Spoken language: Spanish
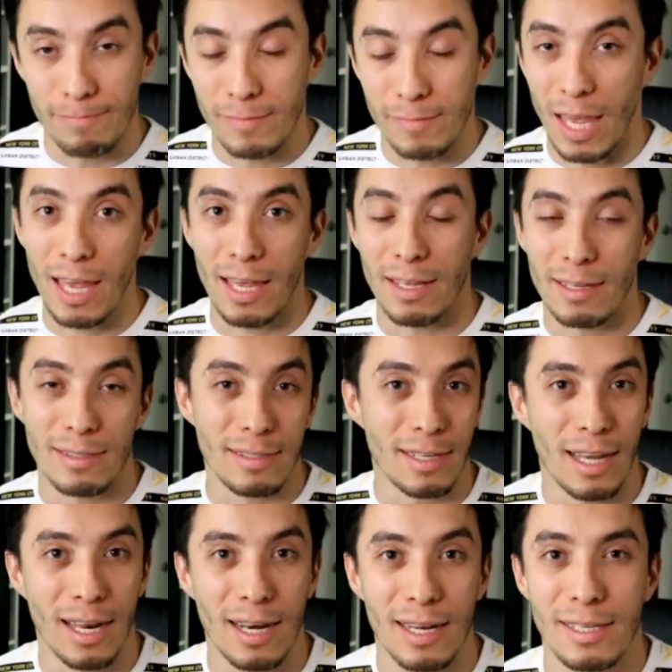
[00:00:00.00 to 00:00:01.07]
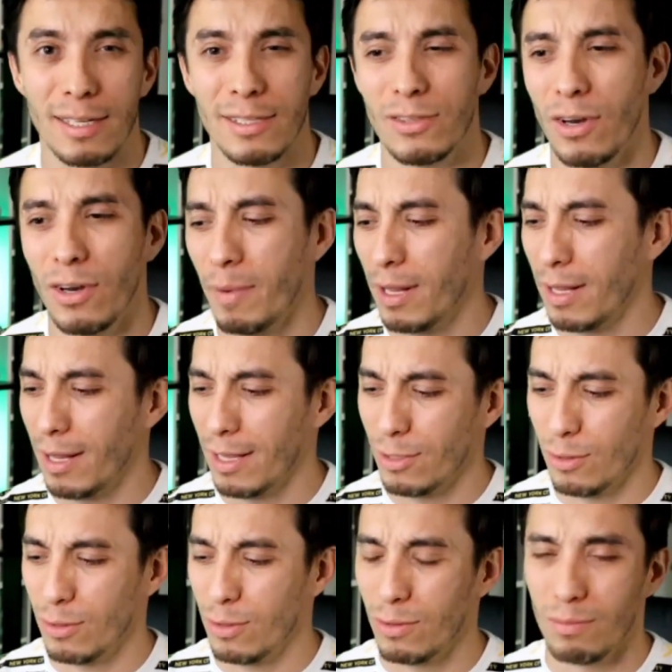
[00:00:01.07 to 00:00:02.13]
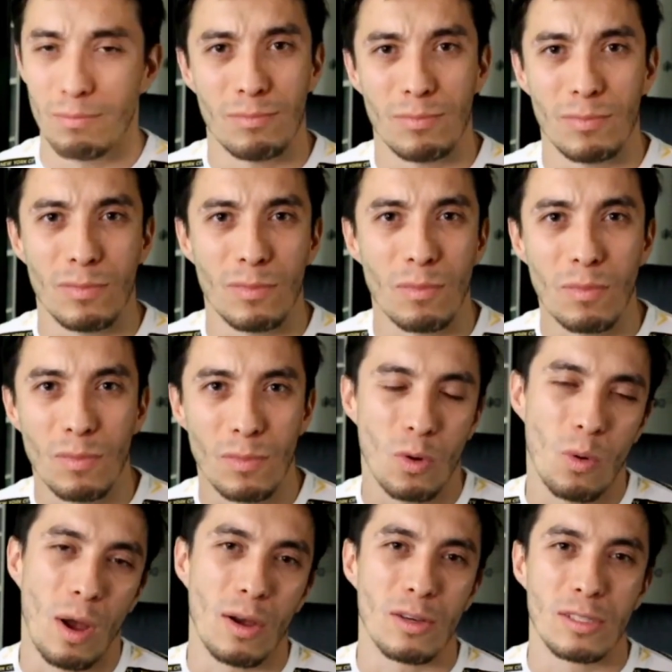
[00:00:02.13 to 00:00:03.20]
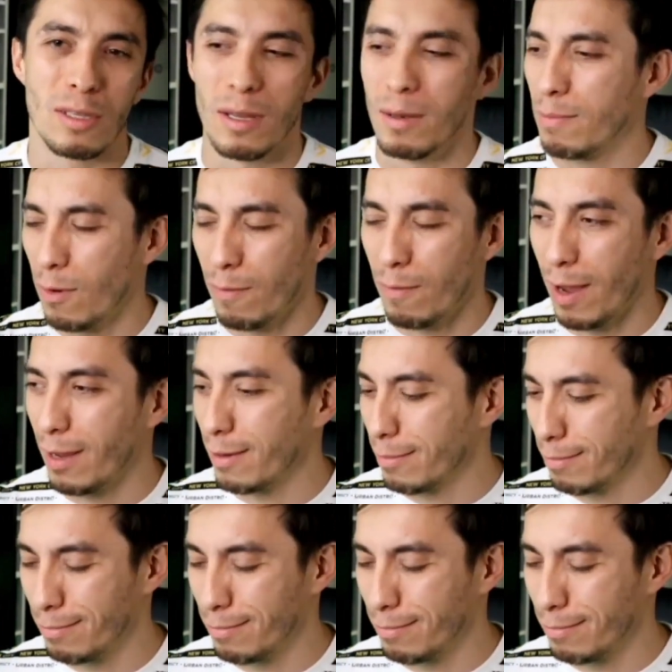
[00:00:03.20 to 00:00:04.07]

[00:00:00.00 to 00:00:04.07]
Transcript: hey, si quieren hacer streaming de sus juegos en mobile,